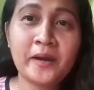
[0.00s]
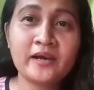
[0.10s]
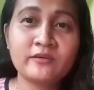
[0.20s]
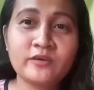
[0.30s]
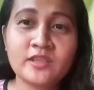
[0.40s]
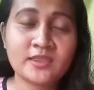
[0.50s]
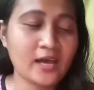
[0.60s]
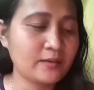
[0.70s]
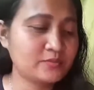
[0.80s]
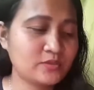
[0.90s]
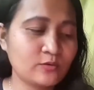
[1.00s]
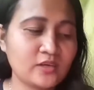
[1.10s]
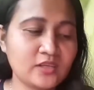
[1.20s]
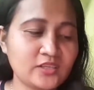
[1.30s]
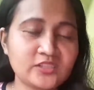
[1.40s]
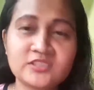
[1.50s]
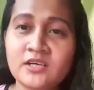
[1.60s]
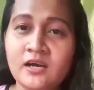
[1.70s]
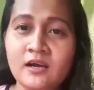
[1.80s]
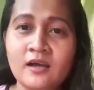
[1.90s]
paano i-type. So, ganyan
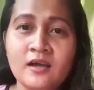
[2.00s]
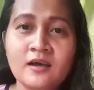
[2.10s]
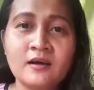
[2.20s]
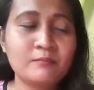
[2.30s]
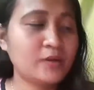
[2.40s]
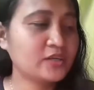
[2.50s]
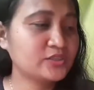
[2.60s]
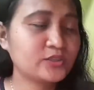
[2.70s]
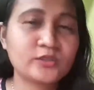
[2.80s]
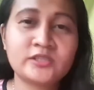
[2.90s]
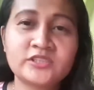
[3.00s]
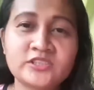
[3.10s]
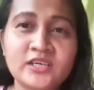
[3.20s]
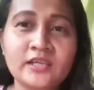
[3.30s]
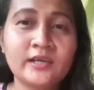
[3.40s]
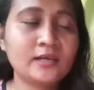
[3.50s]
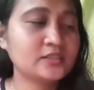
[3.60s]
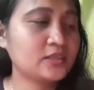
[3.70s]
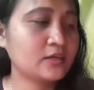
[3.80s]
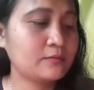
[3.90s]
siya mag-search. Ganyan lang
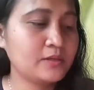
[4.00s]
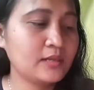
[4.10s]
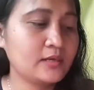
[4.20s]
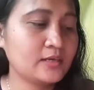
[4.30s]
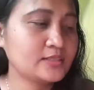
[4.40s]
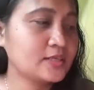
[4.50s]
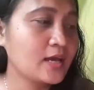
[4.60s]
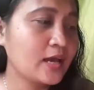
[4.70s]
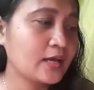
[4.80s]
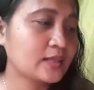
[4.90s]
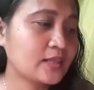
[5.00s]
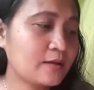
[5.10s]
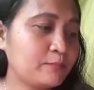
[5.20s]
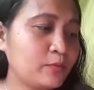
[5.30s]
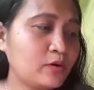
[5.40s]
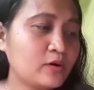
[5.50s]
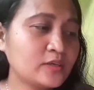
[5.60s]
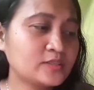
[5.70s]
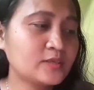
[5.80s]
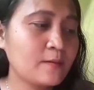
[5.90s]
siya kabilis.
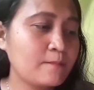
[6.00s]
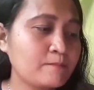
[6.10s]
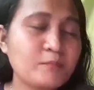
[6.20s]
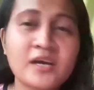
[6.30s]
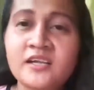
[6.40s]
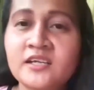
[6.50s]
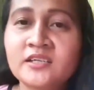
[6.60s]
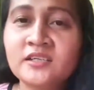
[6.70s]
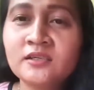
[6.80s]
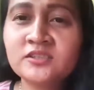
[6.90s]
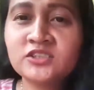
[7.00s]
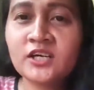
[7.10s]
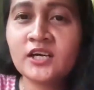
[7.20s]
Tapos, maganda din siya